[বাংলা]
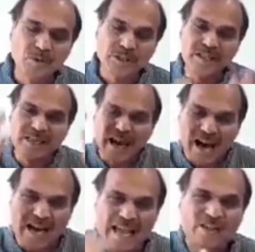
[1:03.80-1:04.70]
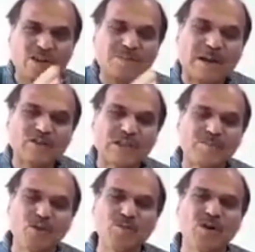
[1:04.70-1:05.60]
প্রতিদিন আড়াই কোটি মানুষকে
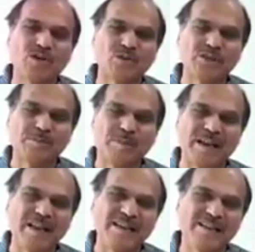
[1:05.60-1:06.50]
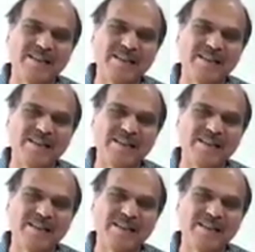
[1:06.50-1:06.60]
পরিবহন করতে পারে